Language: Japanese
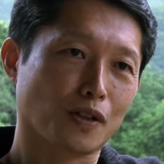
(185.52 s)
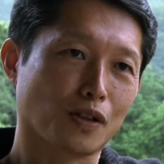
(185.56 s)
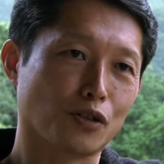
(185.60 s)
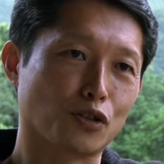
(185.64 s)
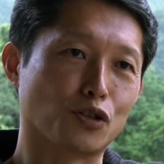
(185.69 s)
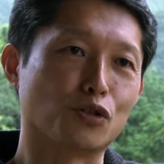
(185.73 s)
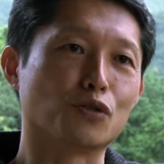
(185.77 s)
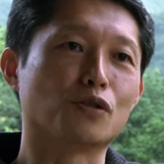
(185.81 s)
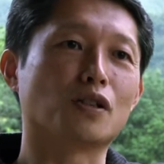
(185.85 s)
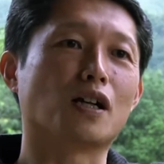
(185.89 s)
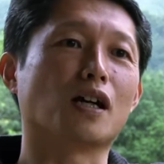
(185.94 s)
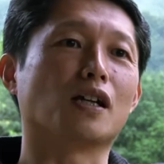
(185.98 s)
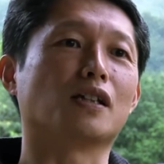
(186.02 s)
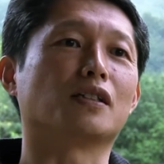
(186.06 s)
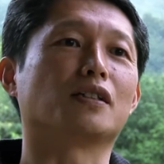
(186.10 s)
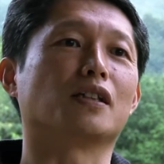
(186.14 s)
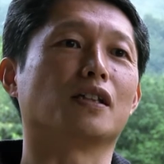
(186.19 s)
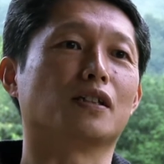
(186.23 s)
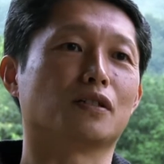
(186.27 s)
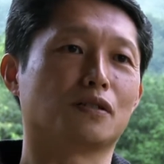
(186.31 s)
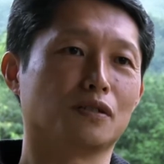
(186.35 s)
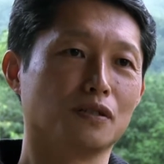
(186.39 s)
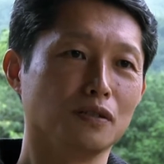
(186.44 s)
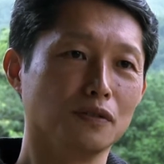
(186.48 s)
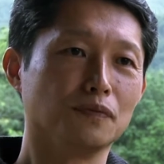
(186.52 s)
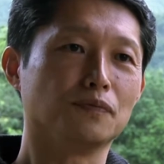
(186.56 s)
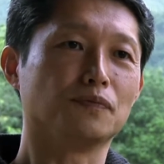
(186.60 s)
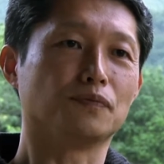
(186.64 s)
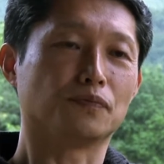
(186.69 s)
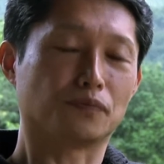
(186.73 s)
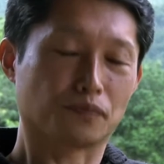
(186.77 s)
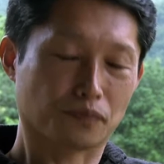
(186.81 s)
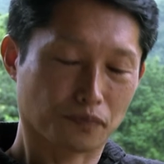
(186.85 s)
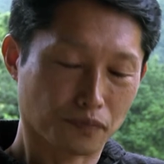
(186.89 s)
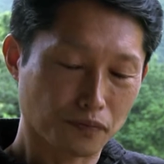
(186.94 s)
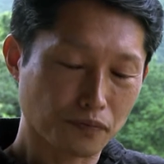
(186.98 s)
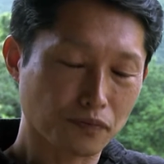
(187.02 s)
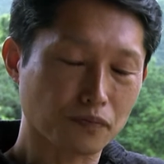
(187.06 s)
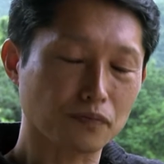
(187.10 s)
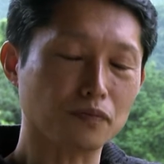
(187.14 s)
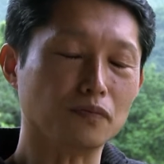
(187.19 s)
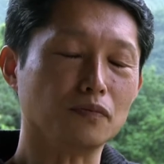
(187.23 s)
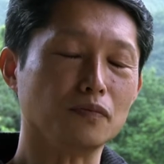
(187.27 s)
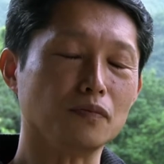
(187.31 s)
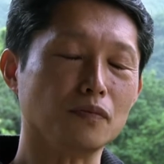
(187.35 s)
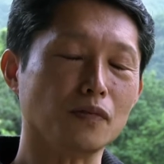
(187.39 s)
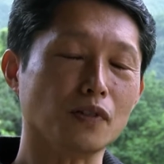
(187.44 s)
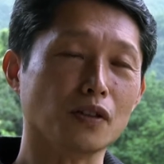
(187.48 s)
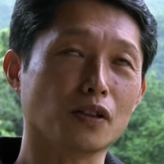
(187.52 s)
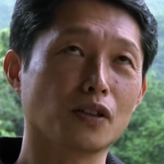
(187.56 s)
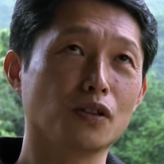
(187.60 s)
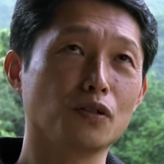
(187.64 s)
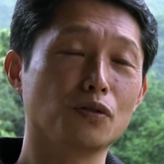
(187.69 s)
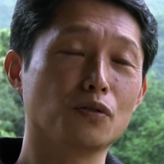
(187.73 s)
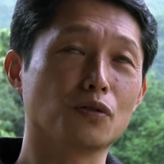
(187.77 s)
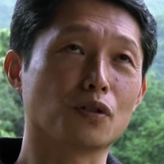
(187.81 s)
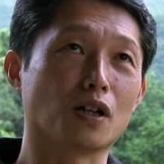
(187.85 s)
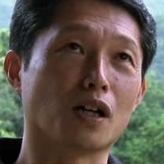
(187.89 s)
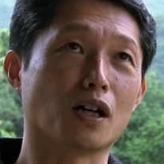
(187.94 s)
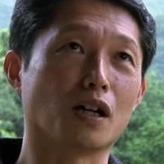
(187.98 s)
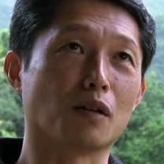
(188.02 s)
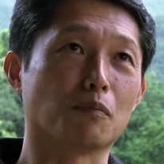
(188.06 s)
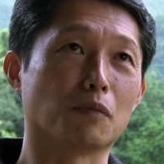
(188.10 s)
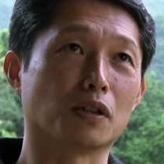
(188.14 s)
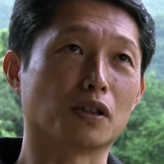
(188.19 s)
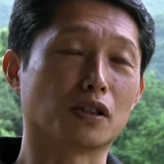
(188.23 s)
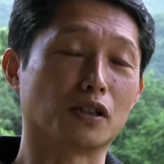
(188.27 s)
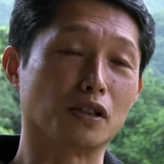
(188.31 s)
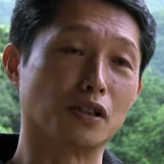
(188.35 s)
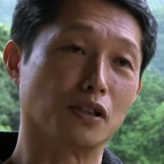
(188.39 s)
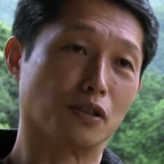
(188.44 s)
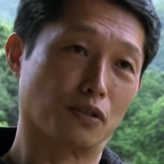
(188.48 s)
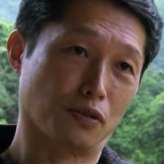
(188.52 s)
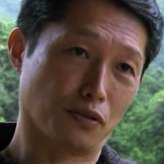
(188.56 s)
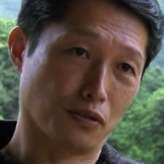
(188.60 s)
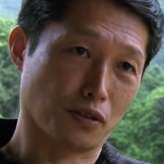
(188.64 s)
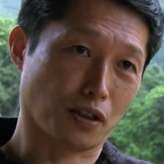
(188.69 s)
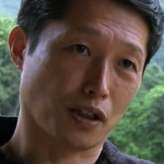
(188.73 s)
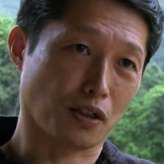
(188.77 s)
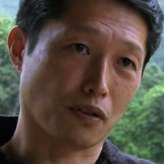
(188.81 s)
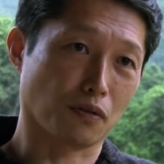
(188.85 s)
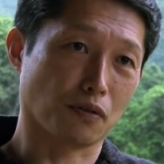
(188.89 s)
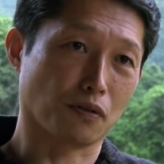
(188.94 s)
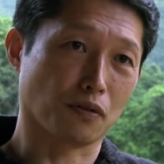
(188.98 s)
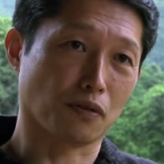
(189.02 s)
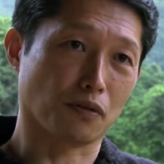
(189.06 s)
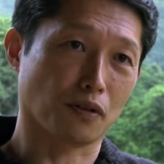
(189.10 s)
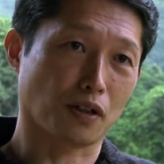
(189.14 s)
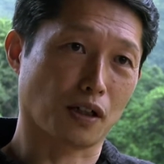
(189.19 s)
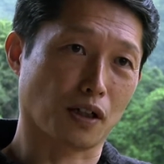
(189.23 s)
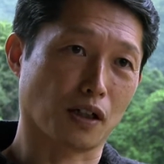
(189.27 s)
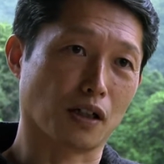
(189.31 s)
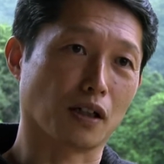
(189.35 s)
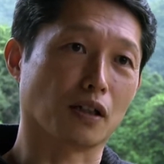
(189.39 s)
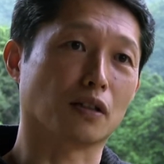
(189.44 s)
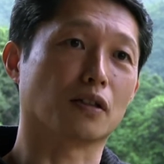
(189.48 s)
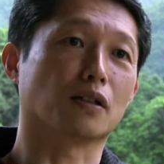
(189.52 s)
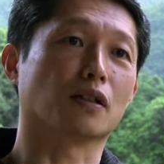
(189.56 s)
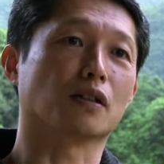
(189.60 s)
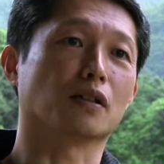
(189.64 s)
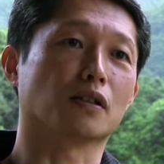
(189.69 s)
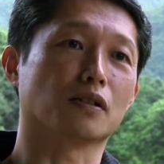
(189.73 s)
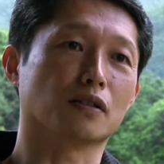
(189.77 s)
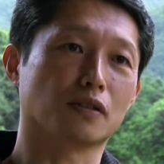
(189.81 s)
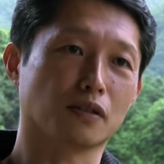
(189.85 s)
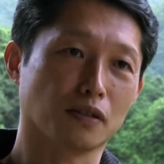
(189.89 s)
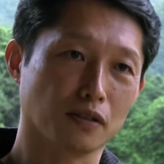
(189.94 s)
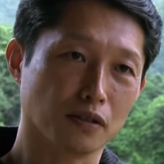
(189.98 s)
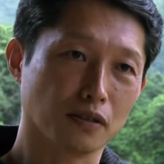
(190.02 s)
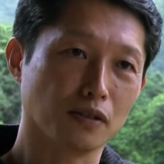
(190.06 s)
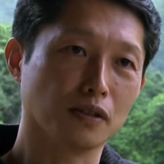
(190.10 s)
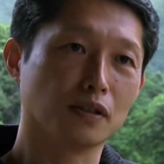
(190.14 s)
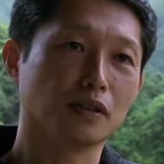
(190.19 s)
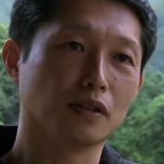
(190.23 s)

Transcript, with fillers: う循環していくっていうのが、まあ、地域通貨の考え方ね。